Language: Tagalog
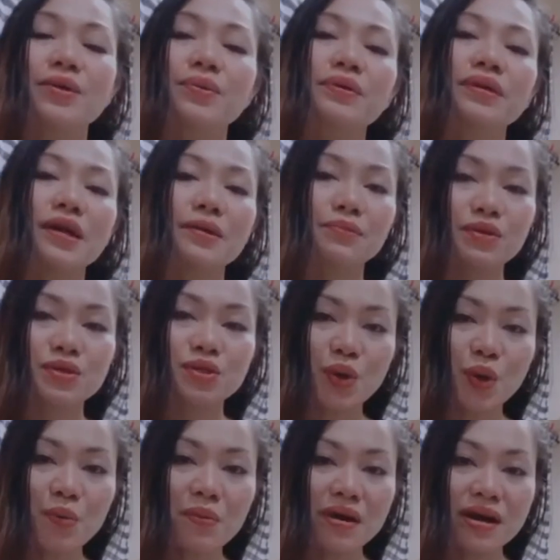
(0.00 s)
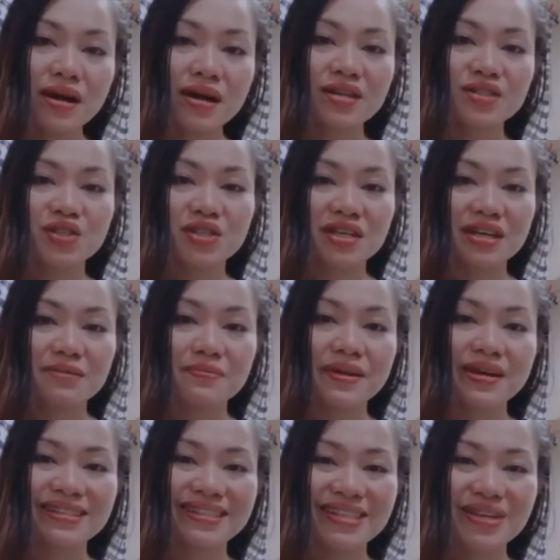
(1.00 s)
We love you so much! God
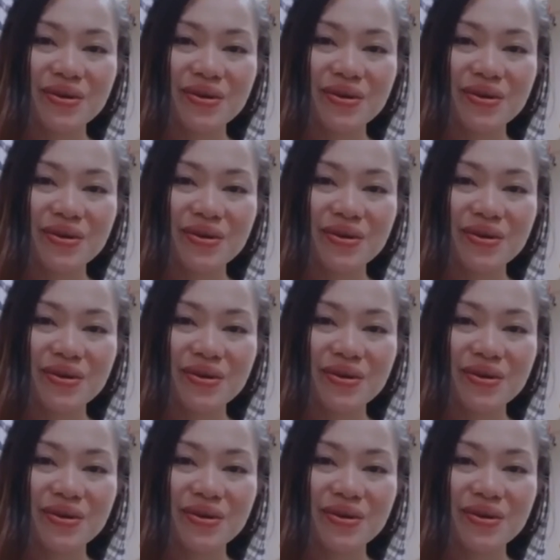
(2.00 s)
bless